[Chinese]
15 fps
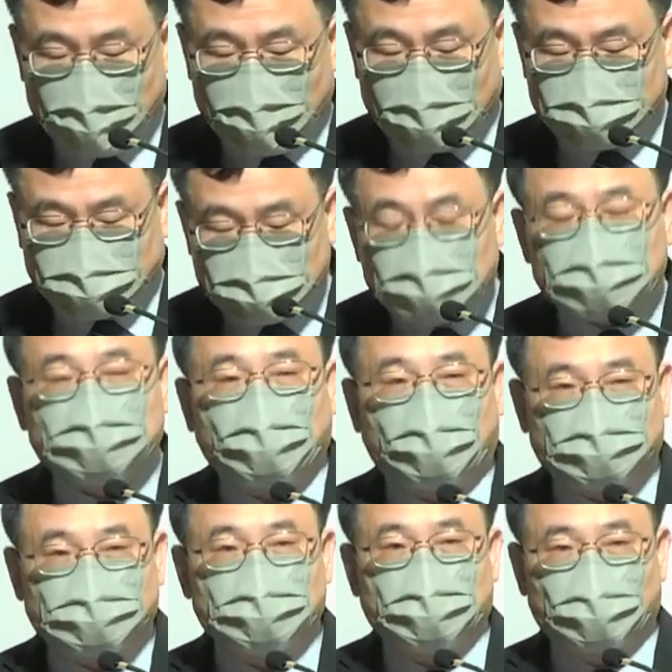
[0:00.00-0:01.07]
啊，真的导
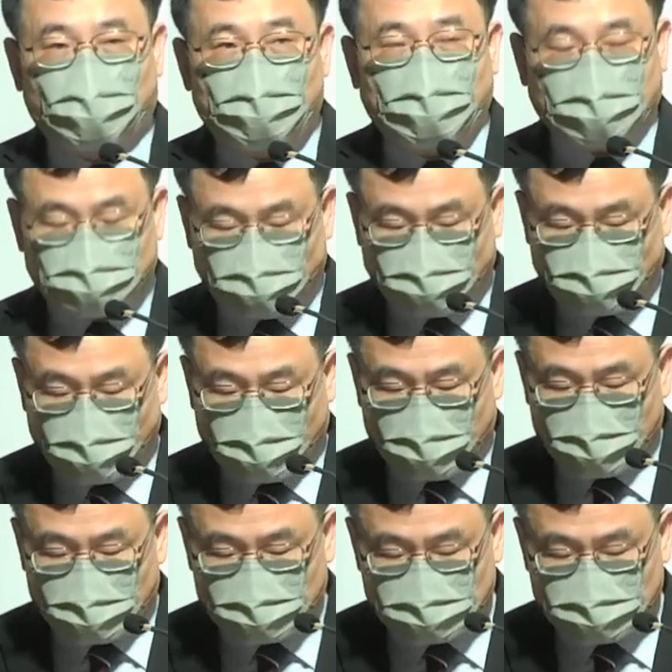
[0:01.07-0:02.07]
致了罗马军队